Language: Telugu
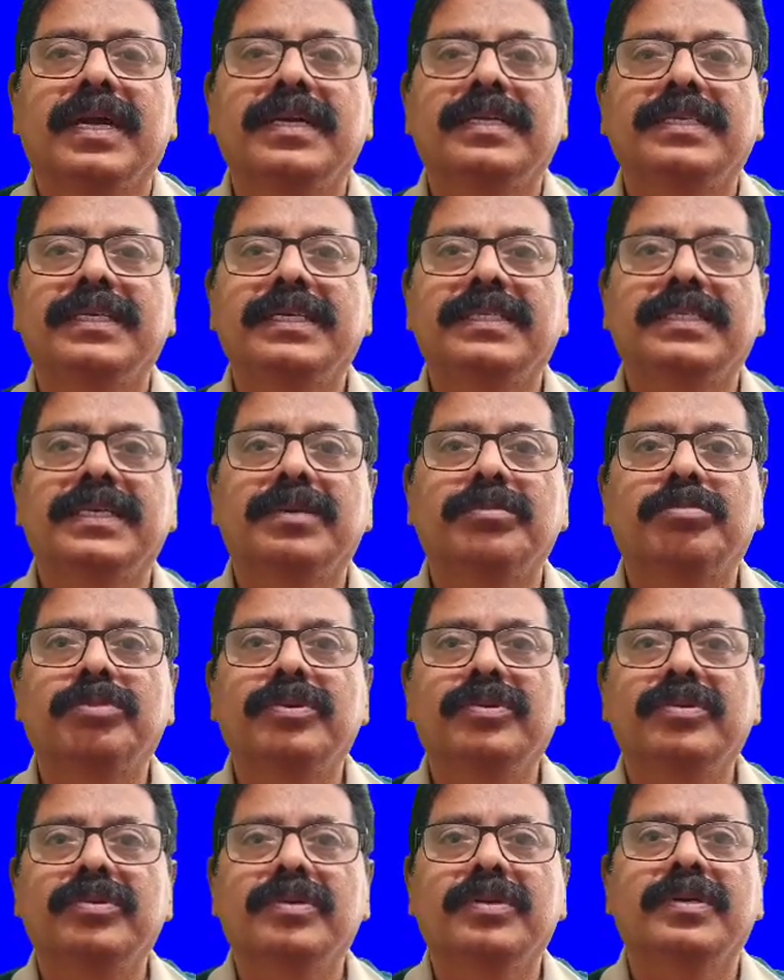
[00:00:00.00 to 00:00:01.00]
కట్
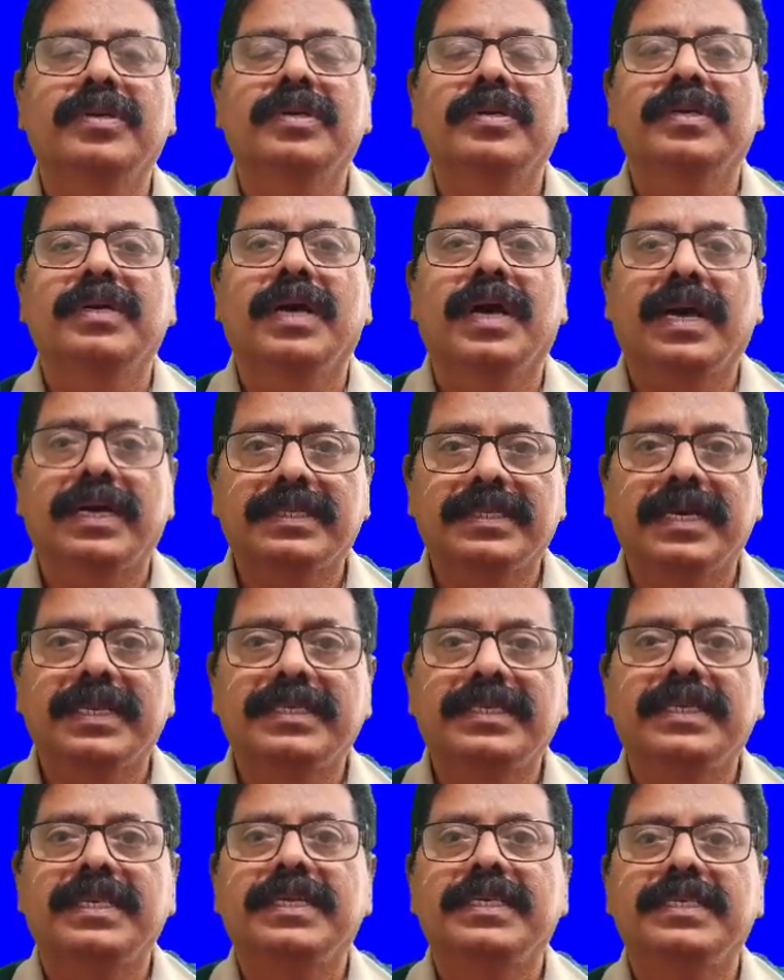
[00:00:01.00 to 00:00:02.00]
చేసేప్పుడు ఆ
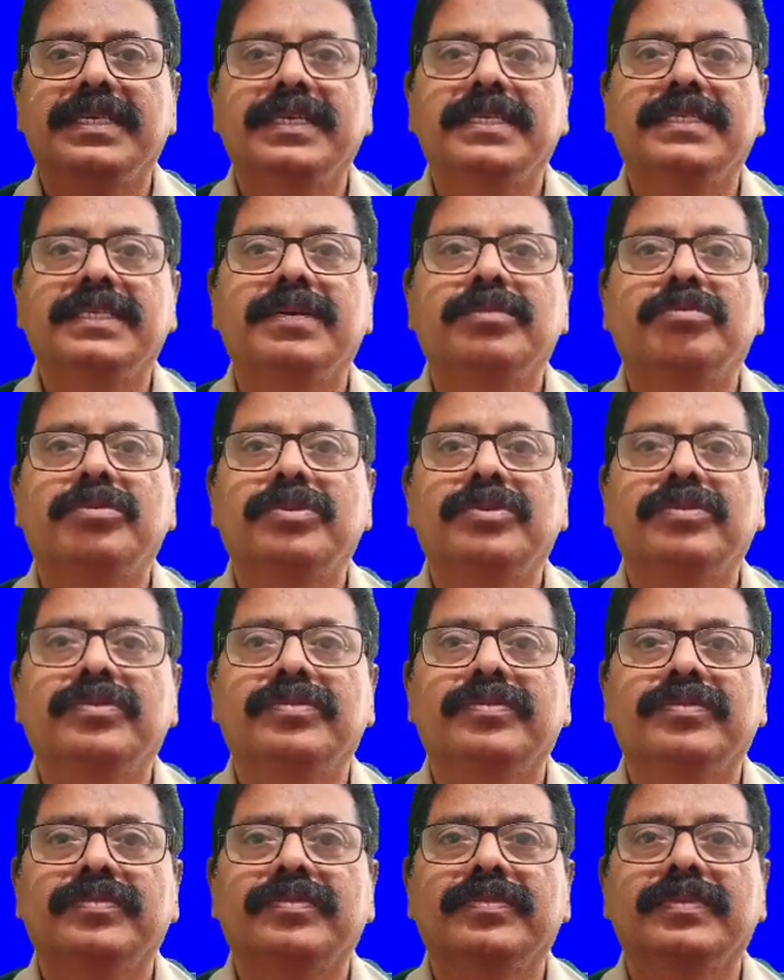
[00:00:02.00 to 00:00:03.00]
సర్జరీ చేసినప్పుడు
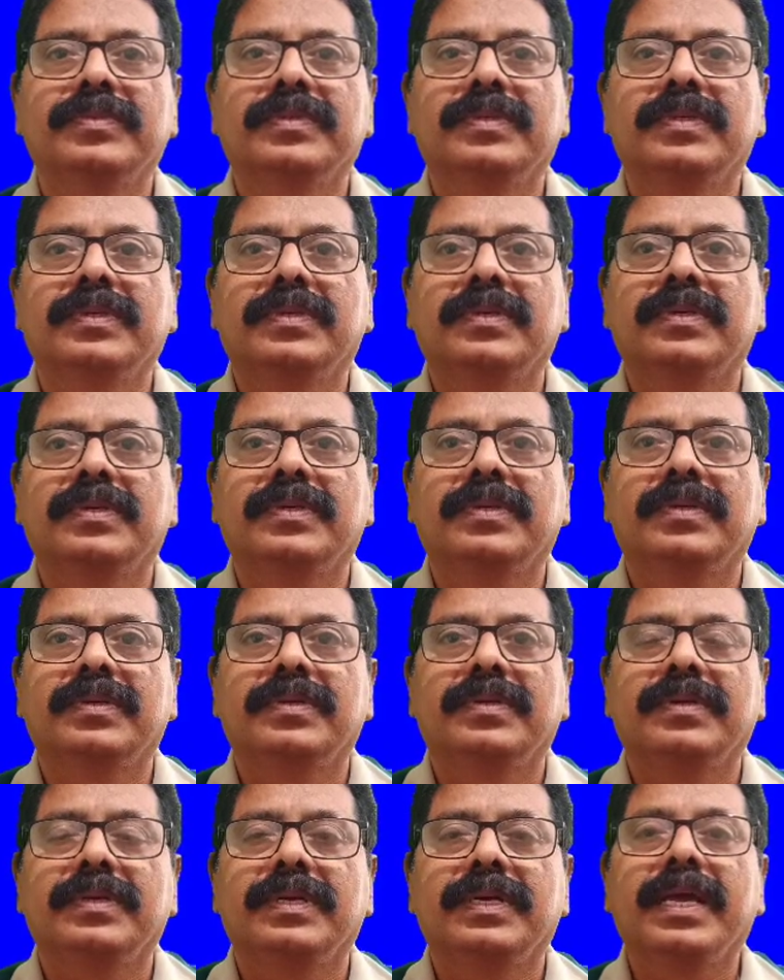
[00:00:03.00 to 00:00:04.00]

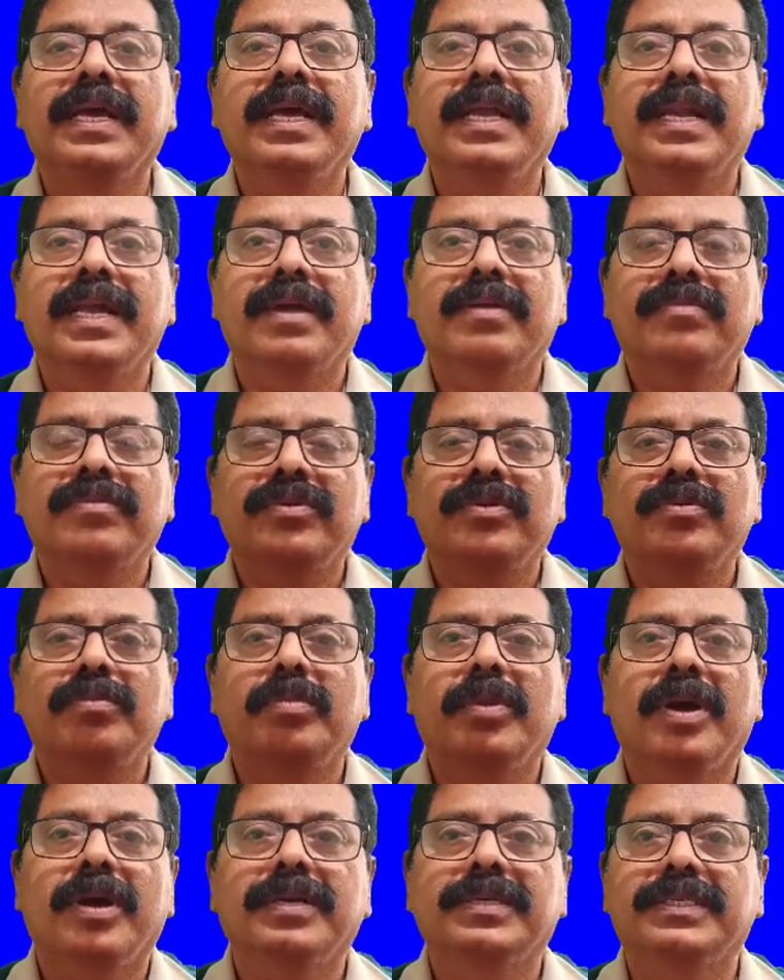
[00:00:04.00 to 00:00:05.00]
ఏ నర్వును
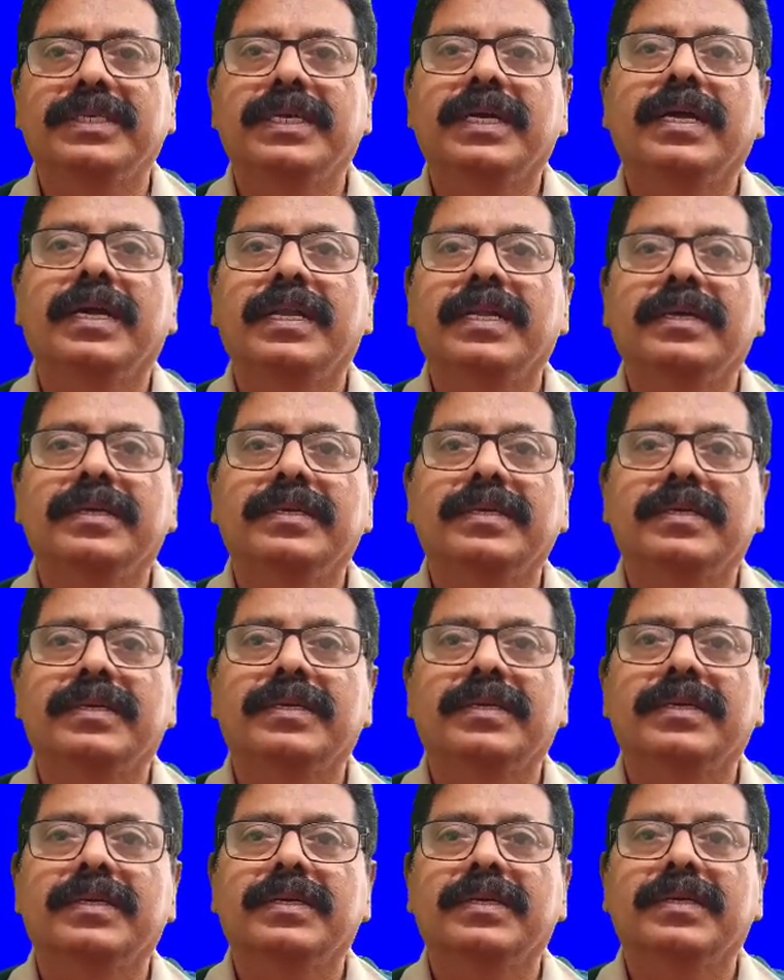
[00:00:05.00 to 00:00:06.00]
బ్లాక్ చేయాలి
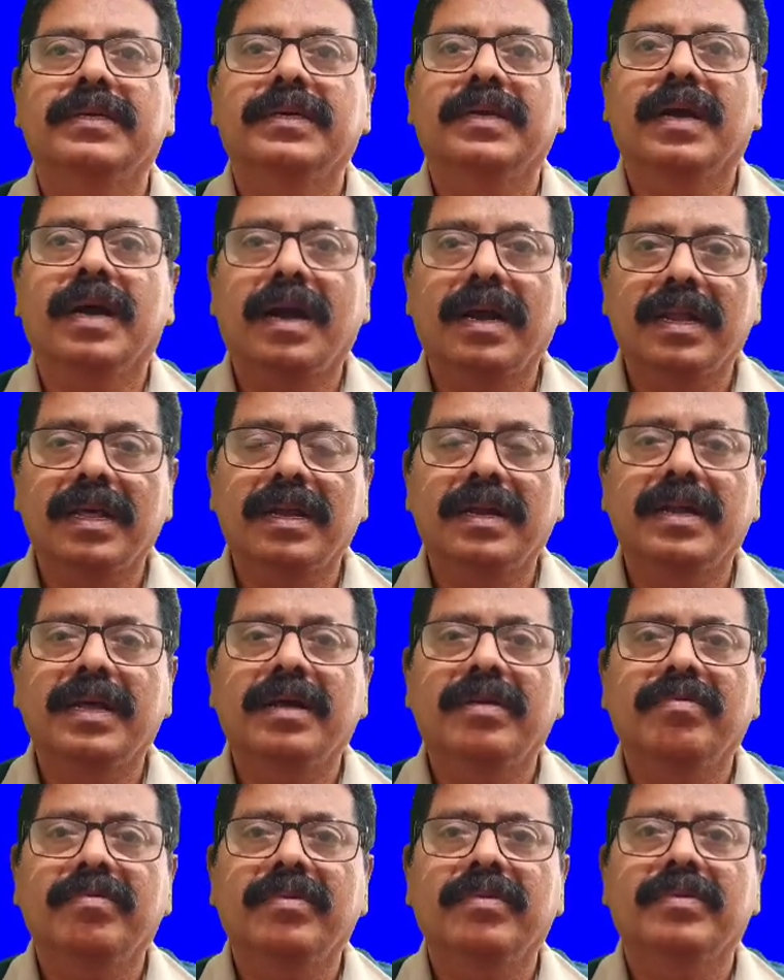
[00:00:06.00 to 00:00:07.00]
కాడల్
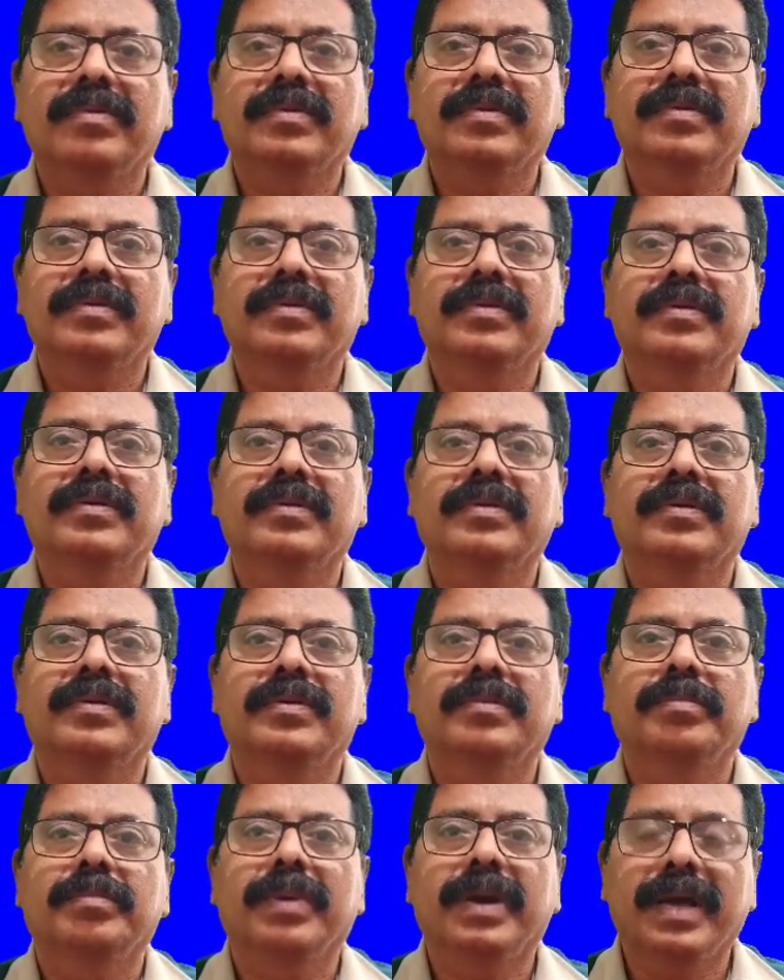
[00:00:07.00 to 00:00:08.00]
నర్వ్
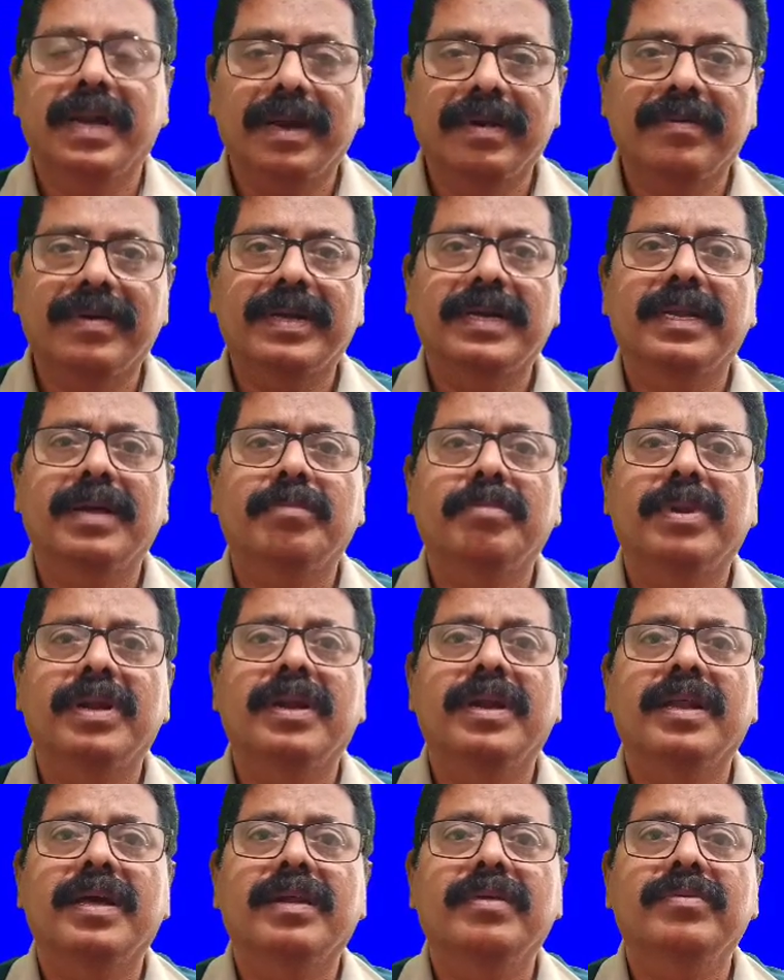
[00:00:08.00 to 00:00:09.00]

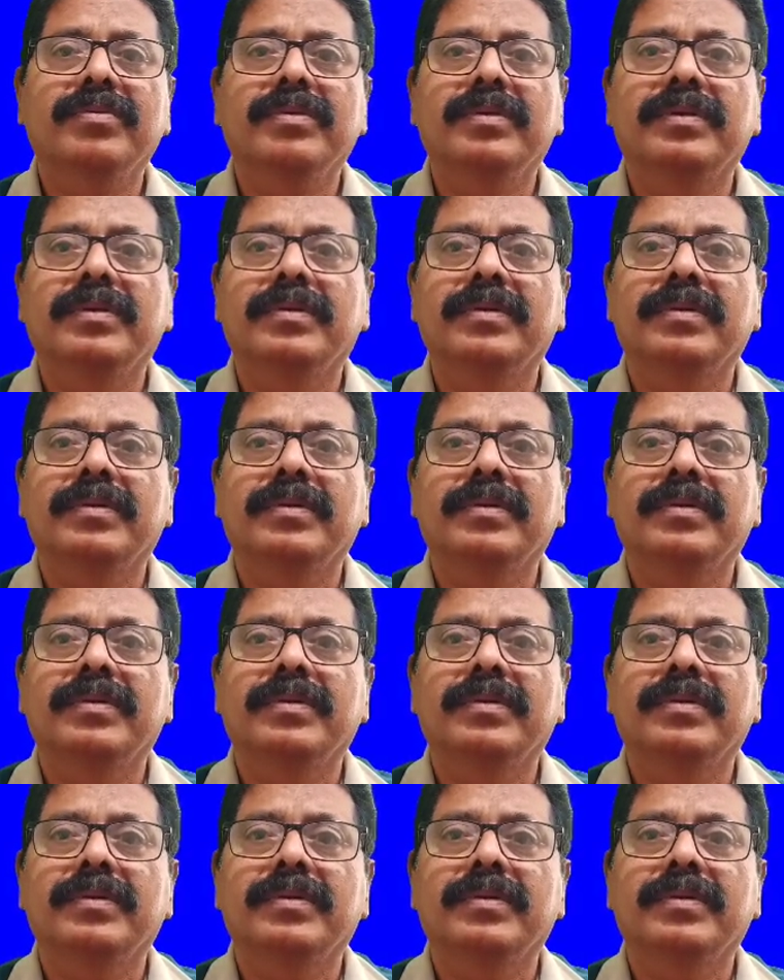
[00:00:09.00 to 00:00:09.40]
పారావర్టెబ్రల్ నరు